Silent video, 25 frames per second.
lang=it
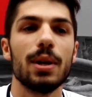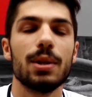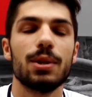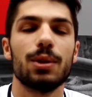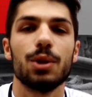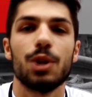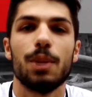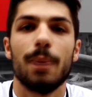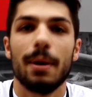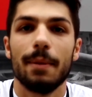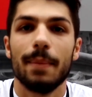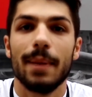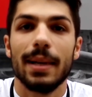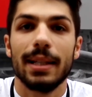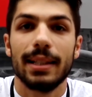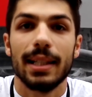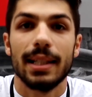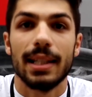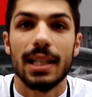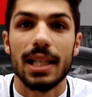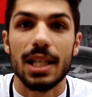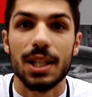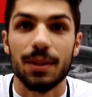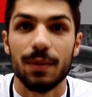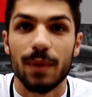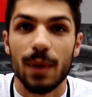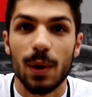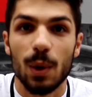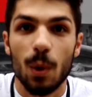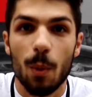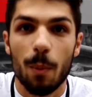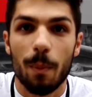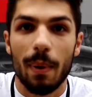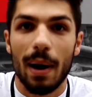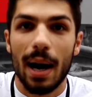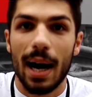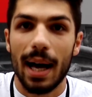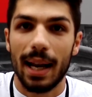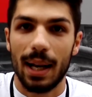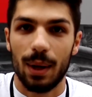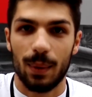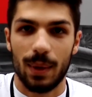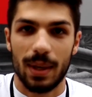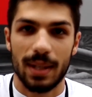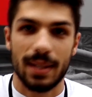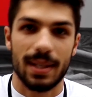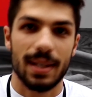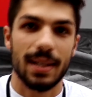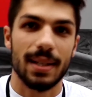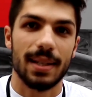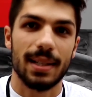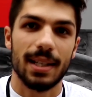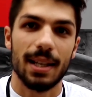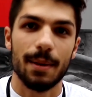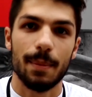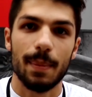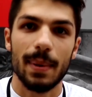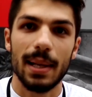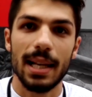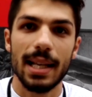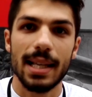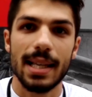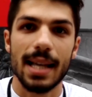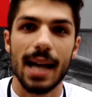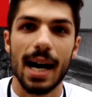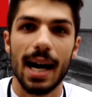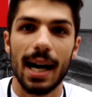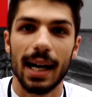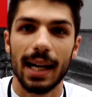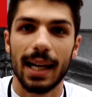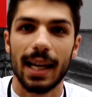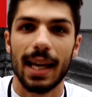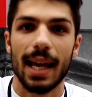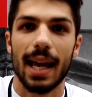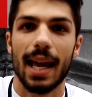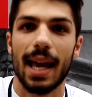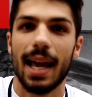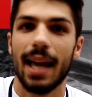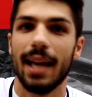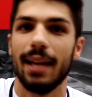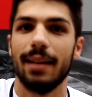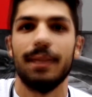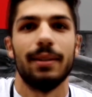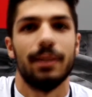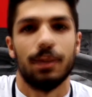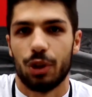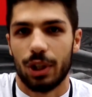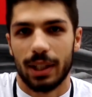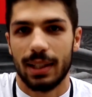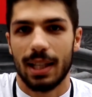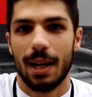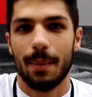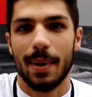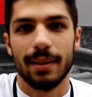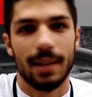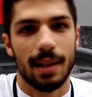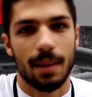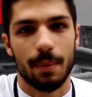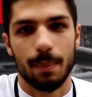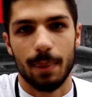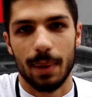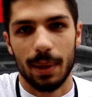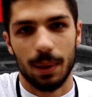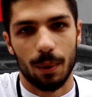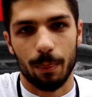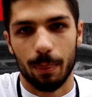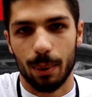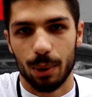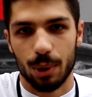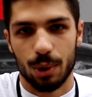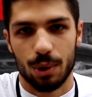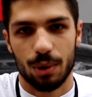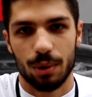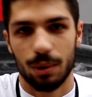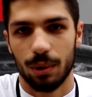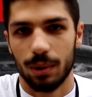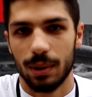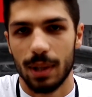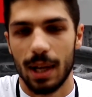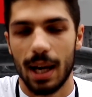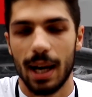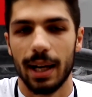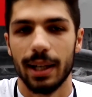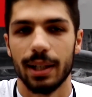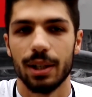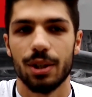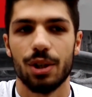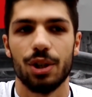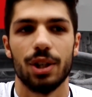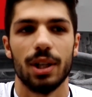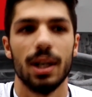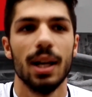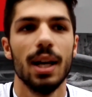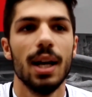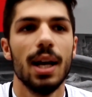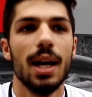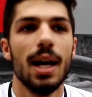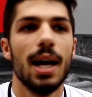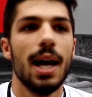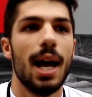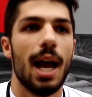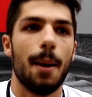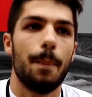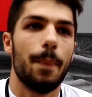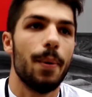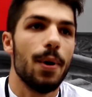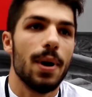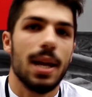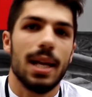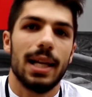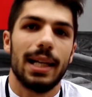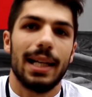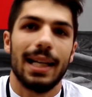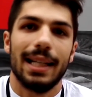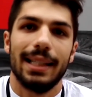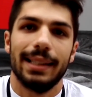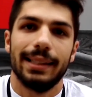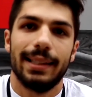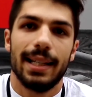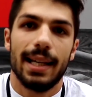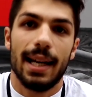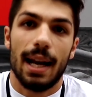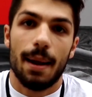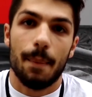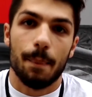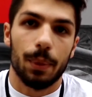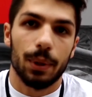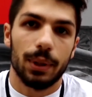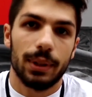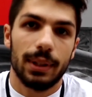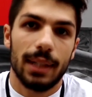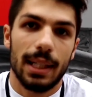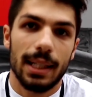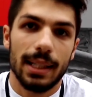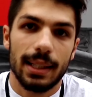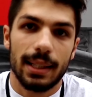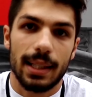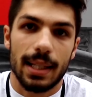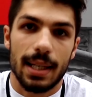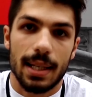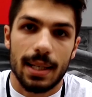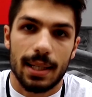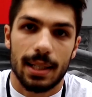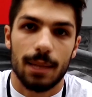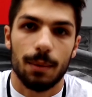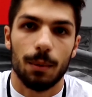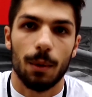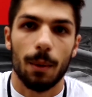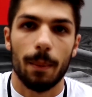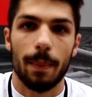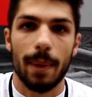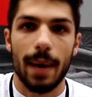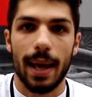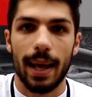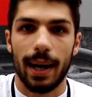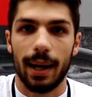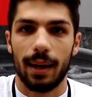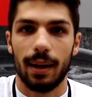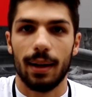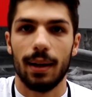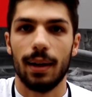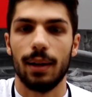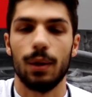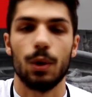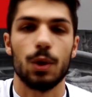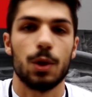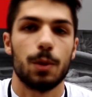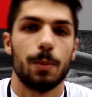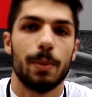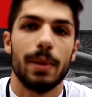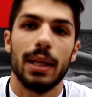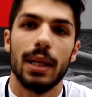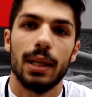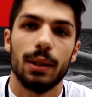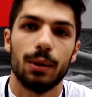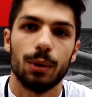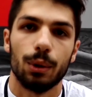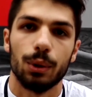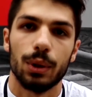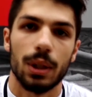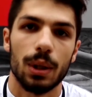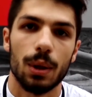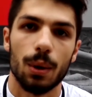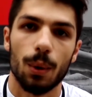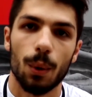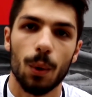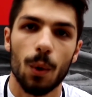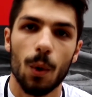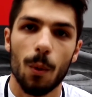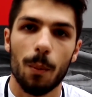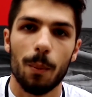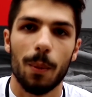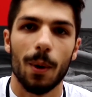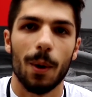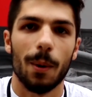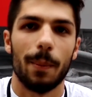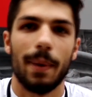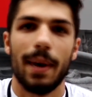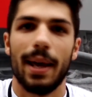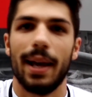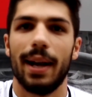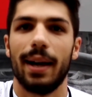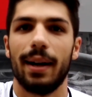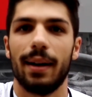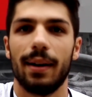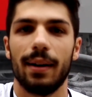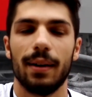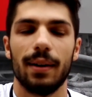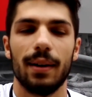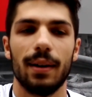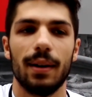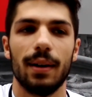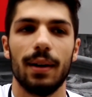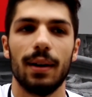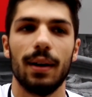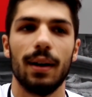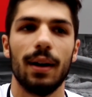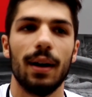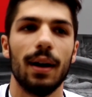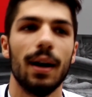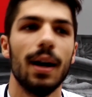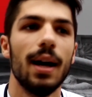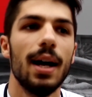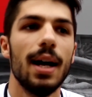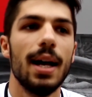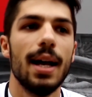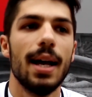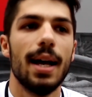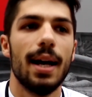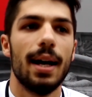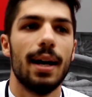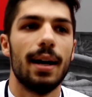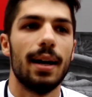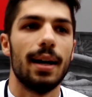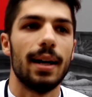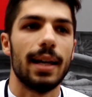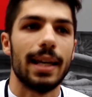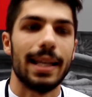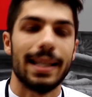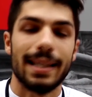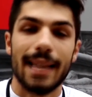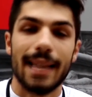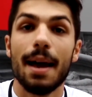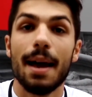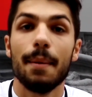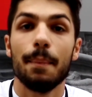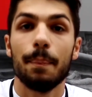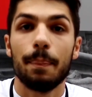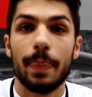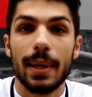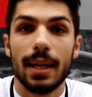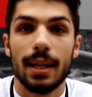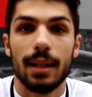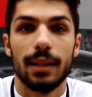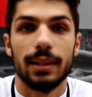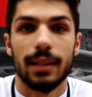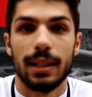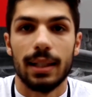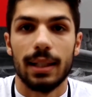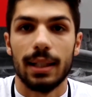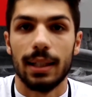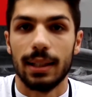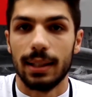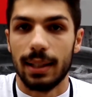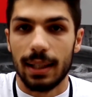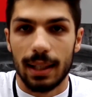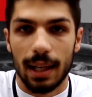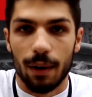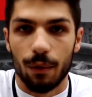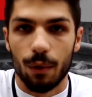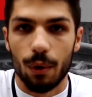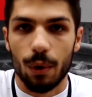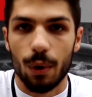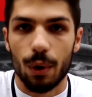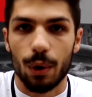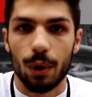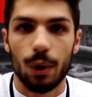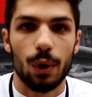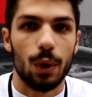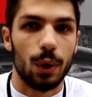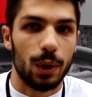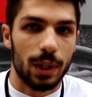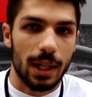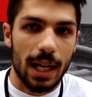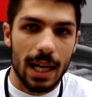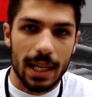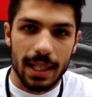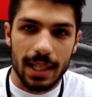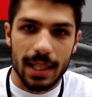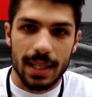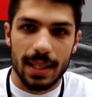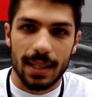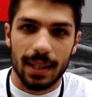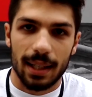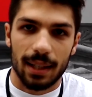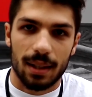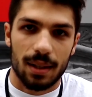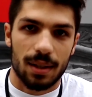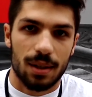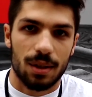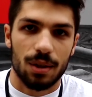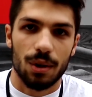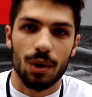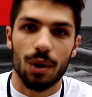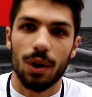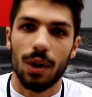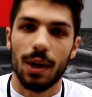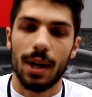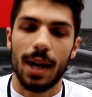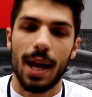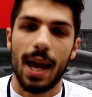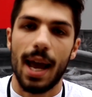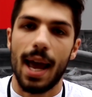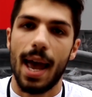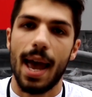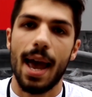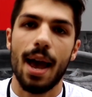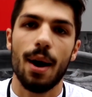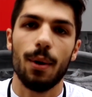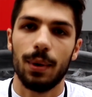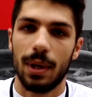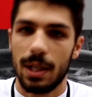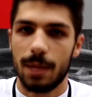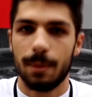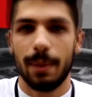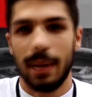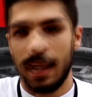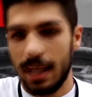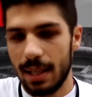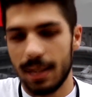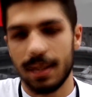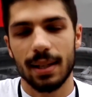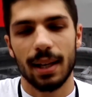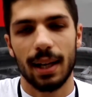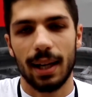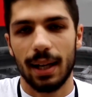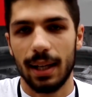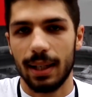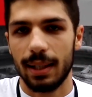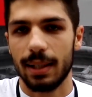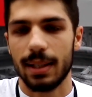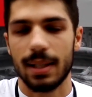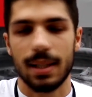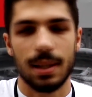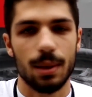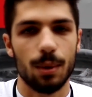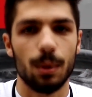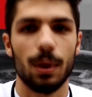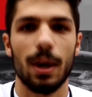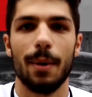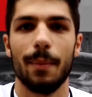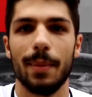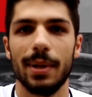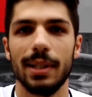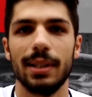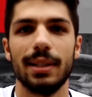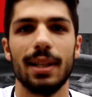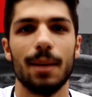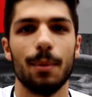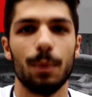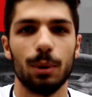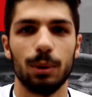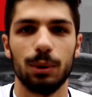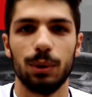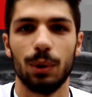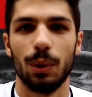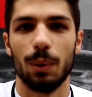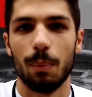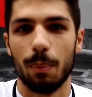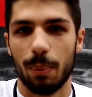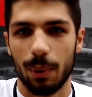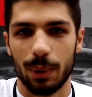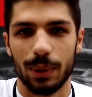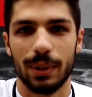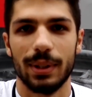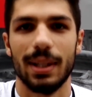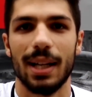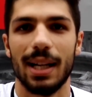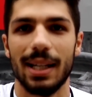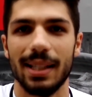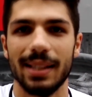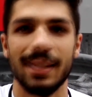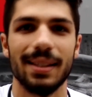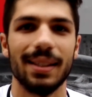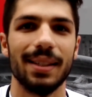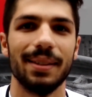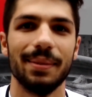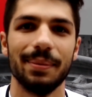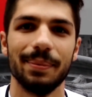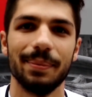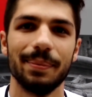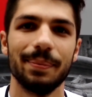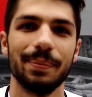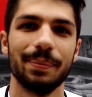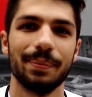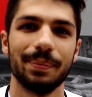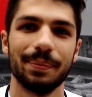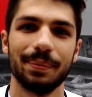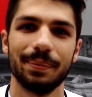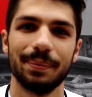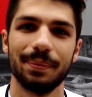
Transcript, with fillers: e questo ci permette di sviluppare una sensibilità che certamente i libri non possono darci. E poi il cantiere è importantissimo per eh, lo spirito di gruppo, per eh, i tempi di, di lavoro, l'organizzazione, è un'esperienza sicuramente molto importante.